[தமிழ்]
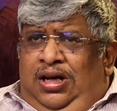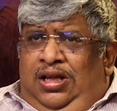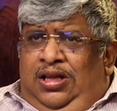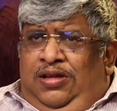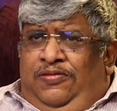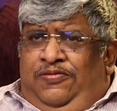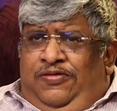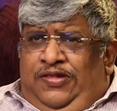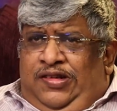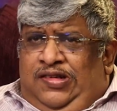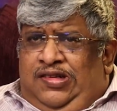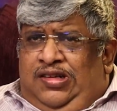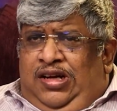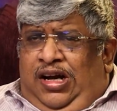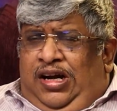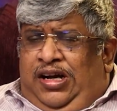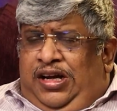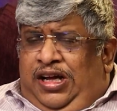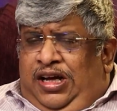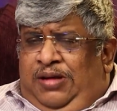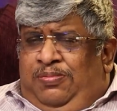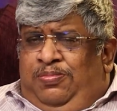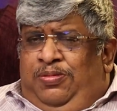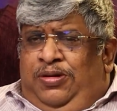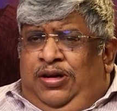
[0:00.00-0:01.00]
அதை ஃபஸ்ட்டு
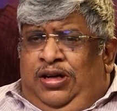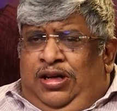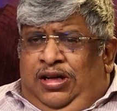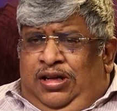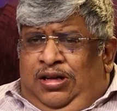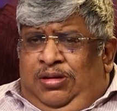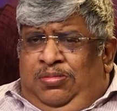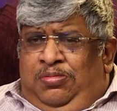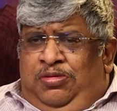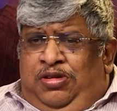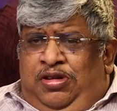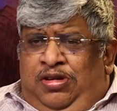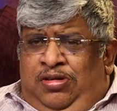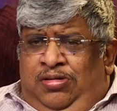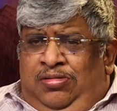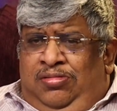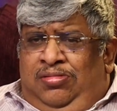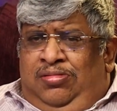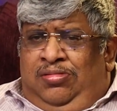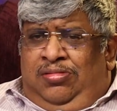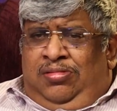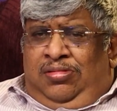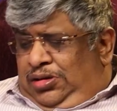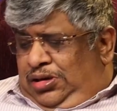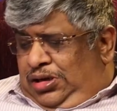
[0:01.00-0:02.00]
அட்டாக் பண்ண
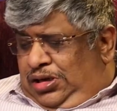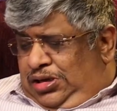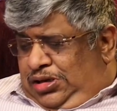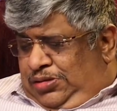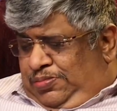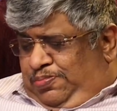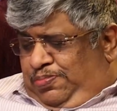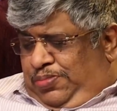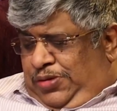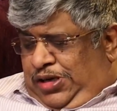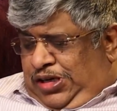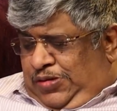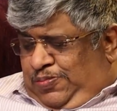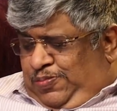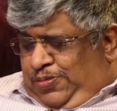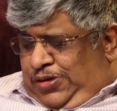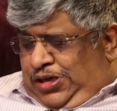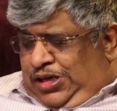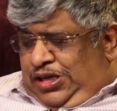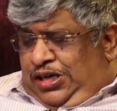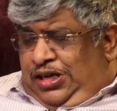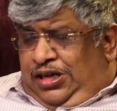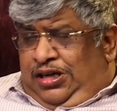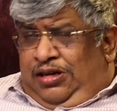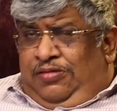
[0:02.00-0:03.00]
ஆரம்பிக்கணும் அதை பார்ட்
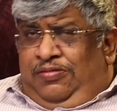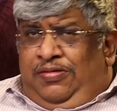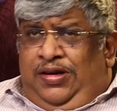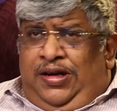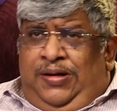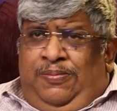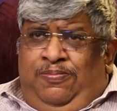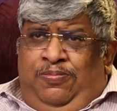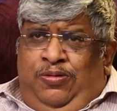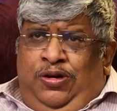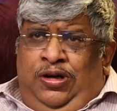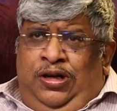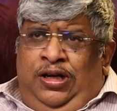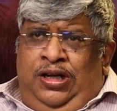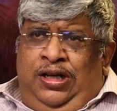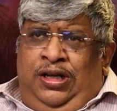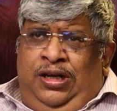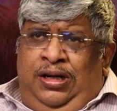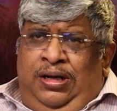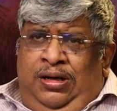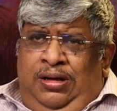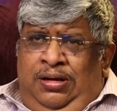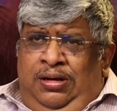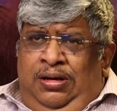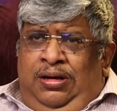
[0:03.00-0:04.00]
பார்ட்டாக டிவைட் பண்ணி
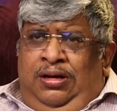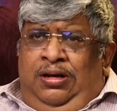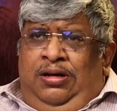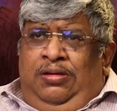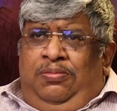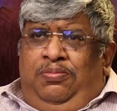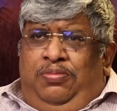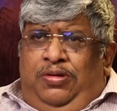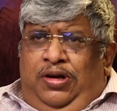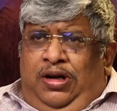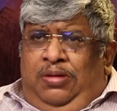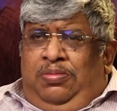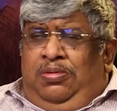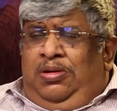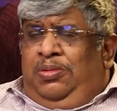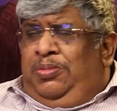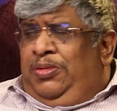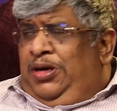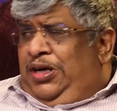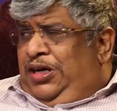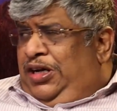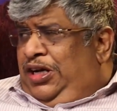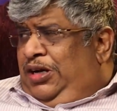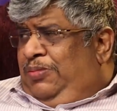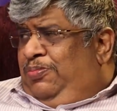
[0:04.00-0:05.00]

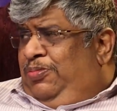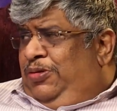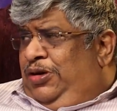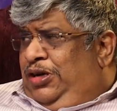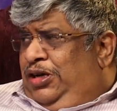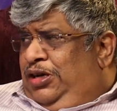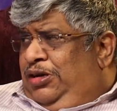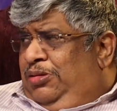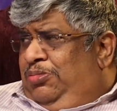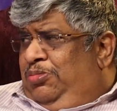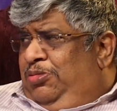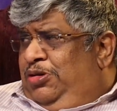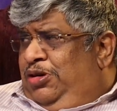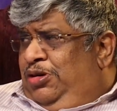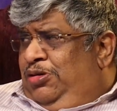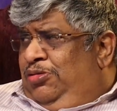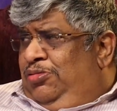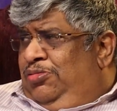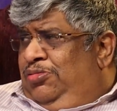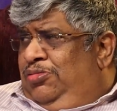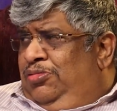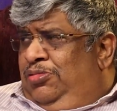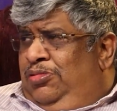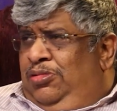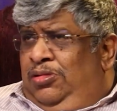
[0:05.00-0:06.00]
ப்ராப்ளம் அட்டாக் பண்ண
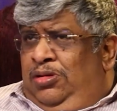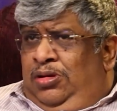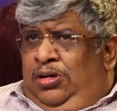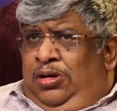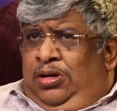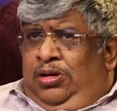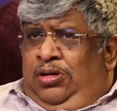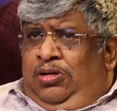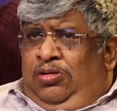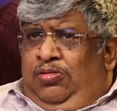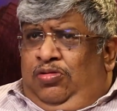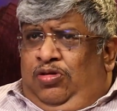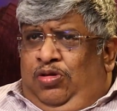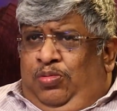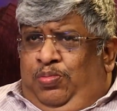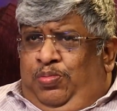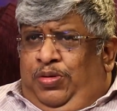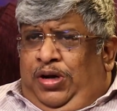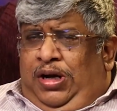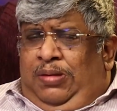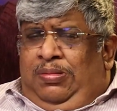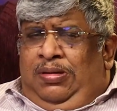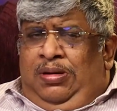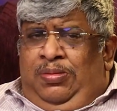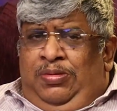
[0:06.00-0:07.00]
ஆரம்பிக்கணும் ஒரு
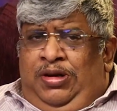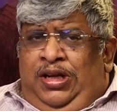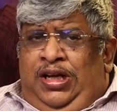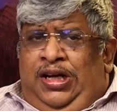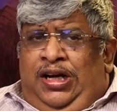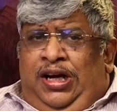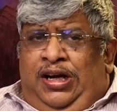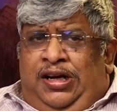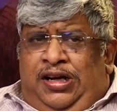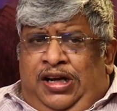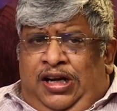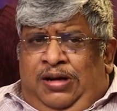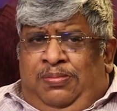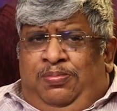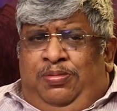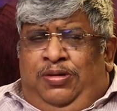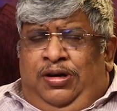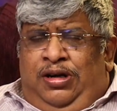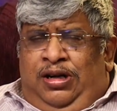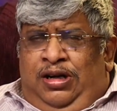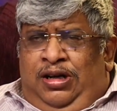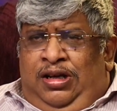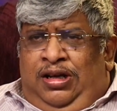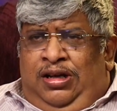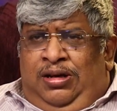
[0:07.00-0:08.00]
ப்ராப்ளம் நீங்கள் அட்டாக்
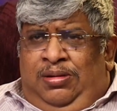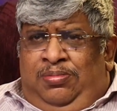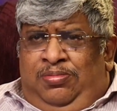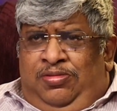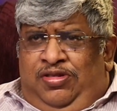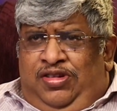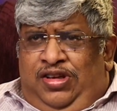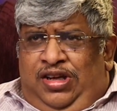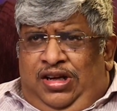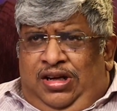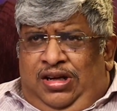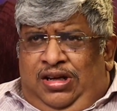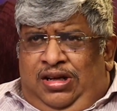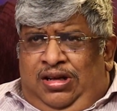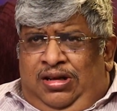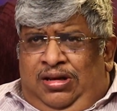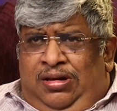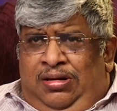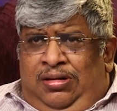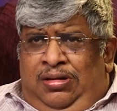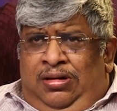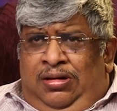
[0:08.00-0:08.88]
பண்ண ஆரம்பிச்சிங்கன்னா